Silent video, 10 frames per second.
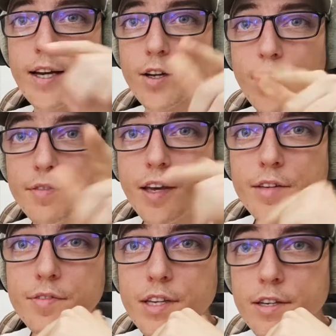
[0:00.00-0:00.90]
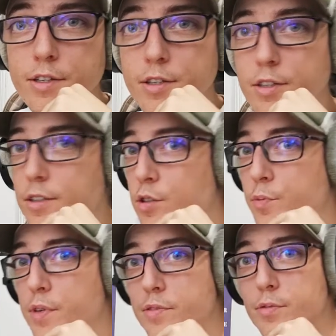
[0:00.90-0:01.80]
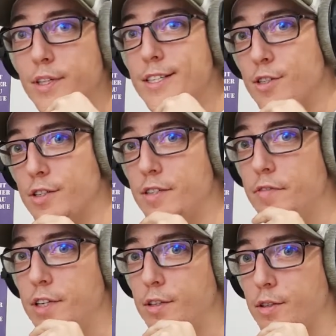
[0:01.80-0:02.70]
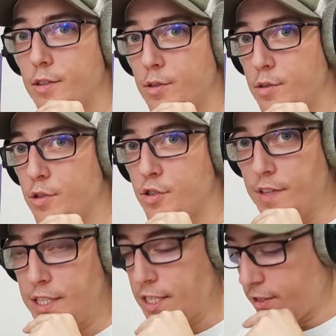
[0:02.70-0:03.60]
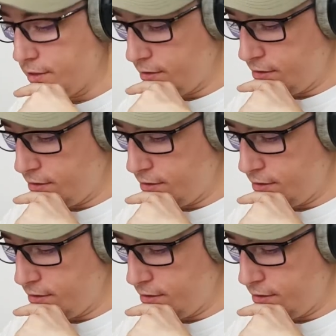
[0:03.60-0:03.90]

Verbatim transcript: Alors à vérifier euh, le bien fondé scientifique euh, de ce que je vais dire.